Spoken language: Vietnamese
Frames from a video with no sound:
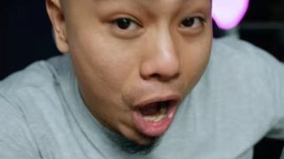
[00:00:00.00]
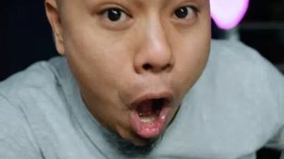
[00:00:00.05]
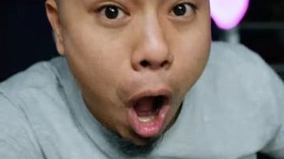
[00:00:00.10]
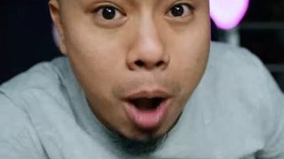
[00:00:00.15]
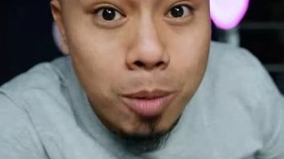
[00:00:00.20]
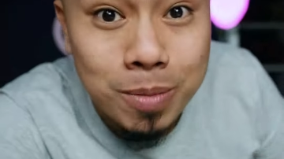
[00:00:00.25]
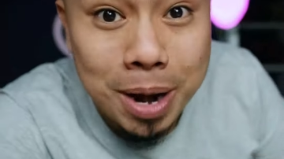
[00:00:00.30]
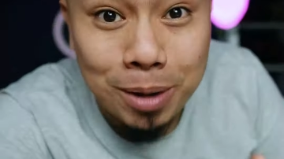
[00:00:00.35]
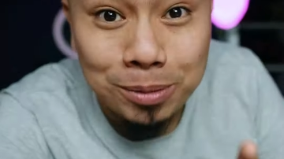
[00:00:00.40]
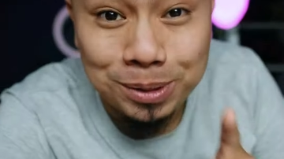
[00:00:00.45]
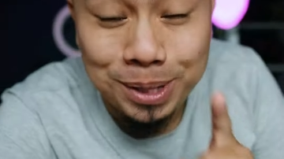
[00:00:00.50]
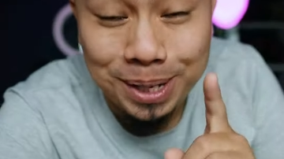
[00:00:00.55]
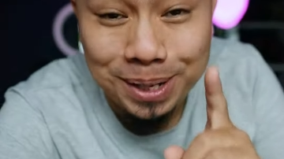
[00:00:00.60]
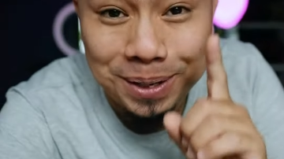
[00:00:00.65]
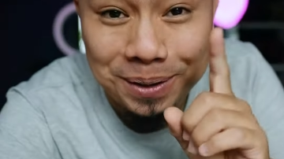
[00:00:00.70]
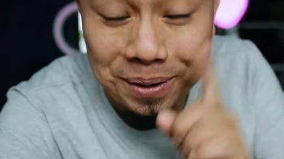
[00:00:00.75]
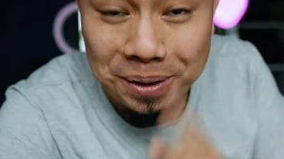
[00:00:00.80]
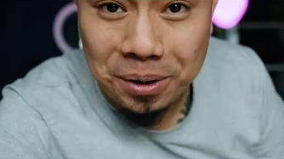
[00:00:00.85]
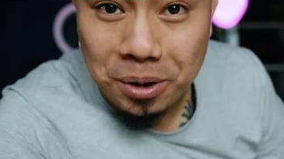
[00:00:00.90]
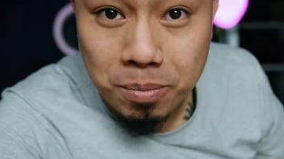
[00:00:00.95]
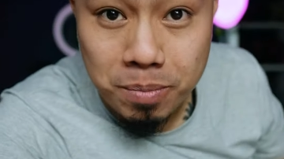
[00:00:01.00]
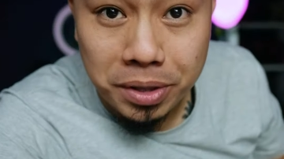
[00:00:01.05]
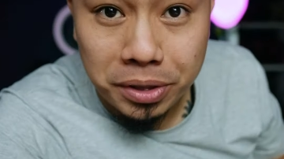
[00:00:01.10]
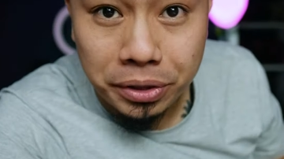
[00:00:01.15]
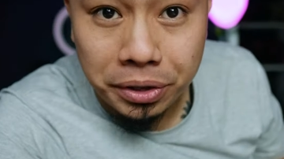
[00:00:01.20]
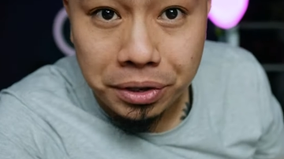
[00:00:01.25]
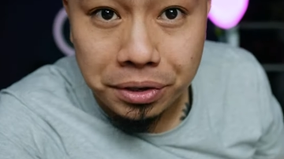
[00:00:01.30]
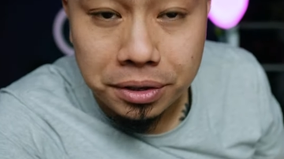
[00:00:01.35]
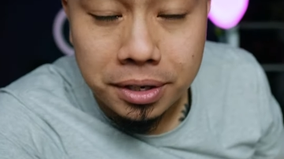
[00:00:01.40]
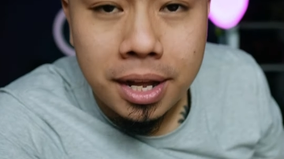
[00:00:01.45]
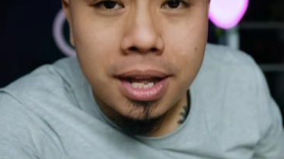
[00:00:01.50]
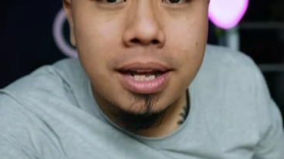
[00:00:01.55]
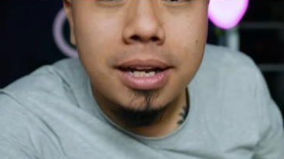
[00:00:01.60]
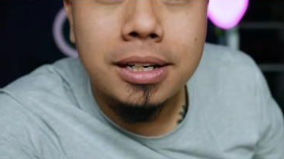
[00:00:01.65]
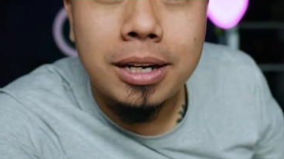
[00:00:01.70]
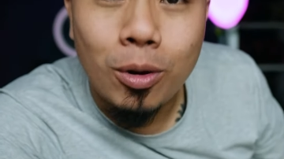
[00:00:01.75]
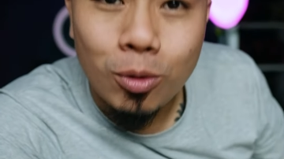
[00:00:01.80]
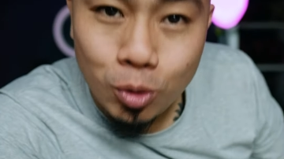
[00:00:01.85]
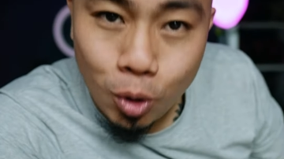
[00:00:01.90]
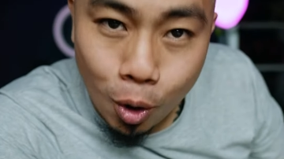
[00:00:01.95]
Có ông nào thích được người mình thương
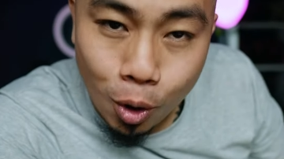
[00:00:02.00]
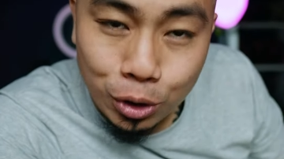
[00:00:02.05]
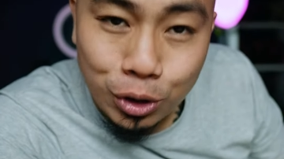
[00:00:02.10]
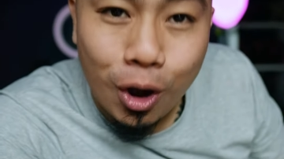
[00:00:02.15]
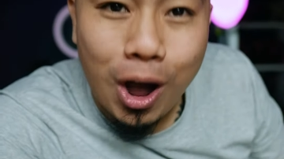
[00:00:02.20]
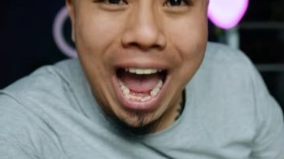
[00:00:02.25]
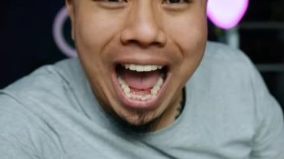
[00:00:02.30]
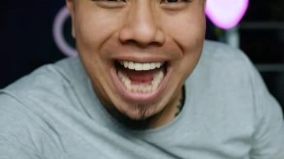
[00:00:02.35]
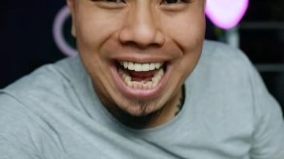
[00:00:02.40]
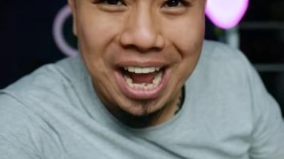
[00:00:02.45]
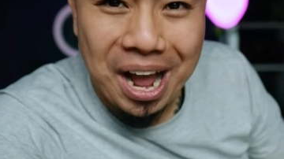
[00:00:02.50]
nấu đồ cho ăn